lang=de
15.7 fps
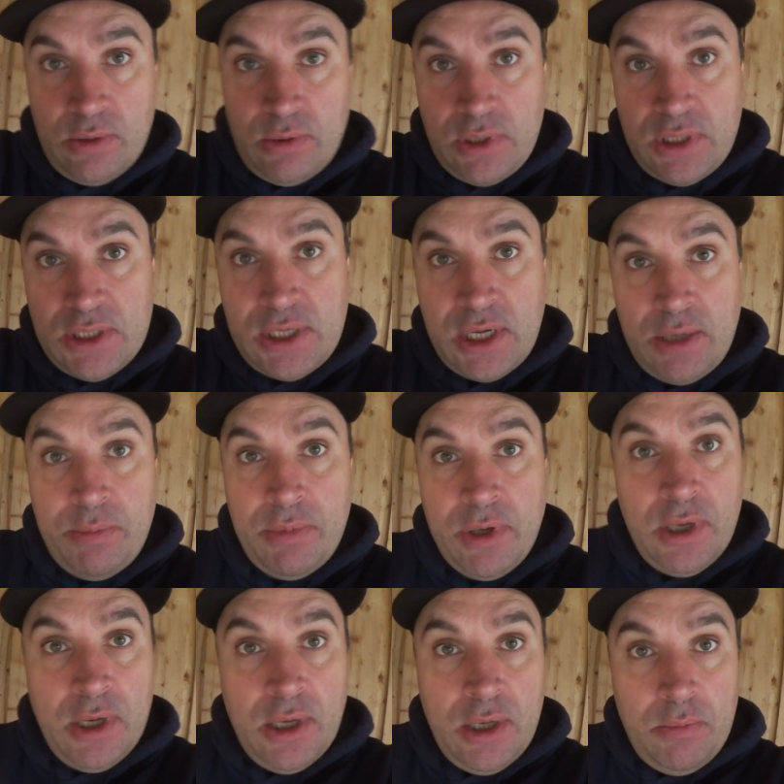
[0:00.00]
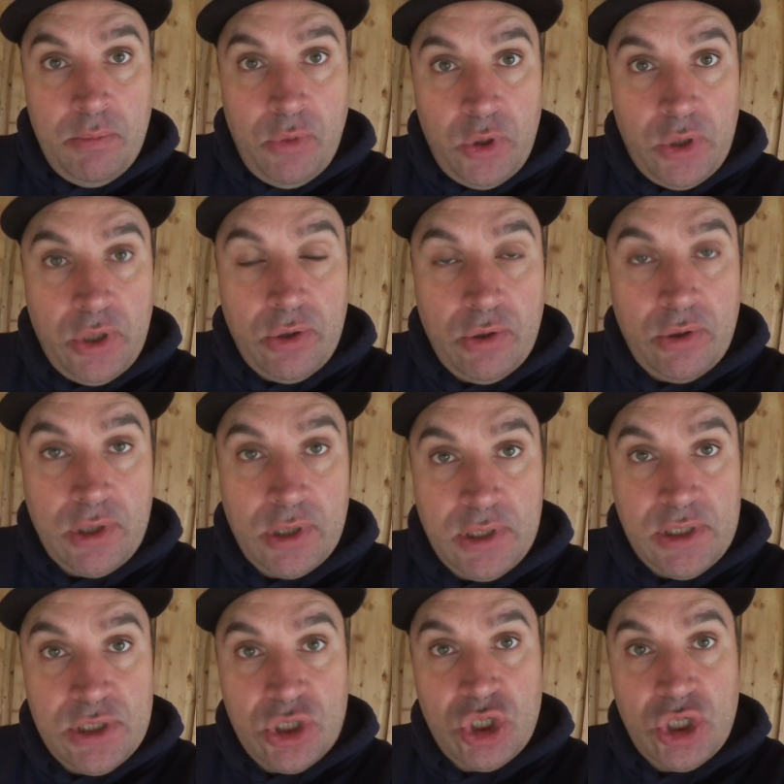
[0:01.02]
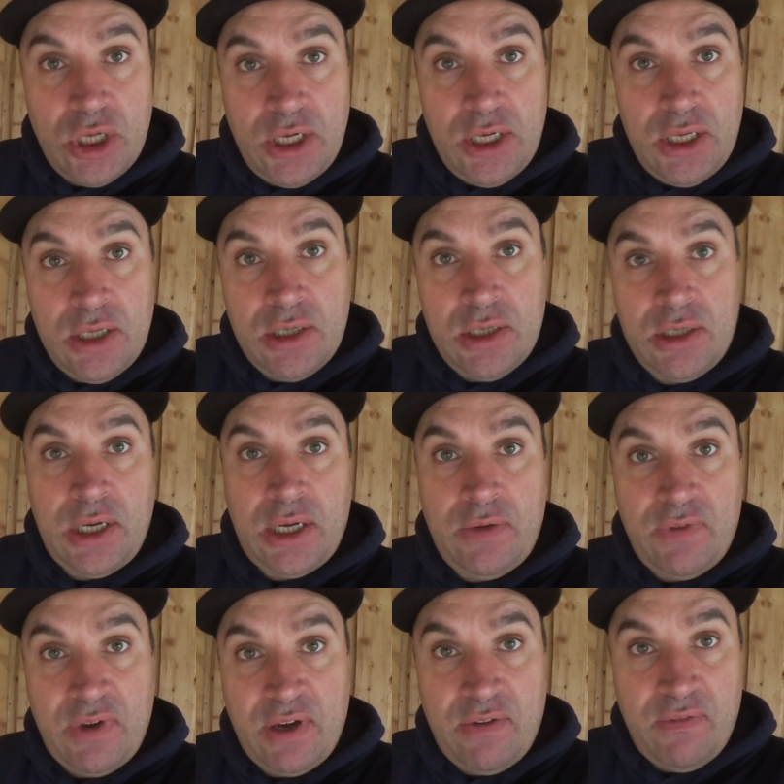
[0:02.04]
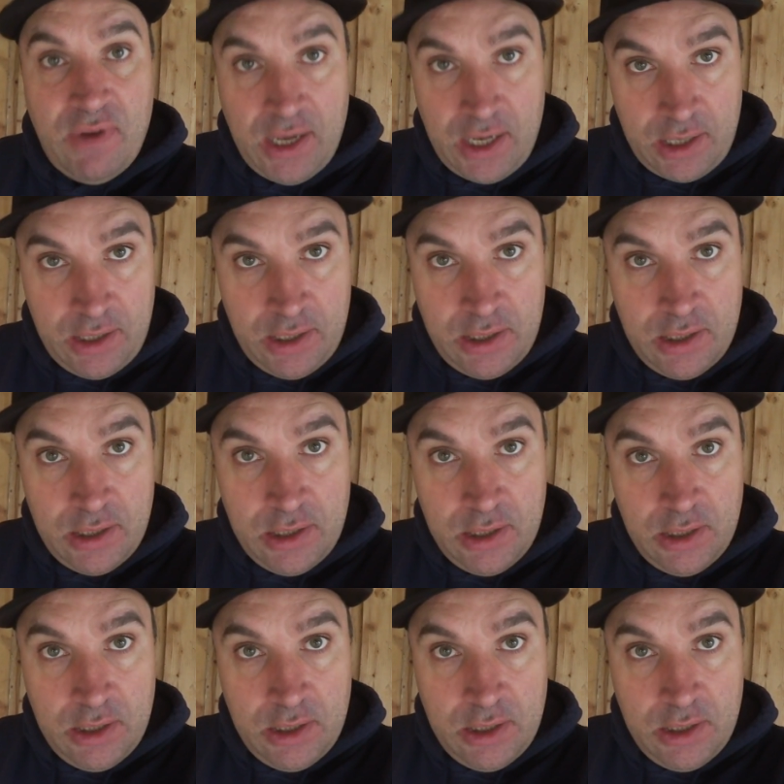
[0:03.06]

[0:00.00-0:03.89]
Und deshalb möchte ich euch an dieser Stelle äh, einfach warnen.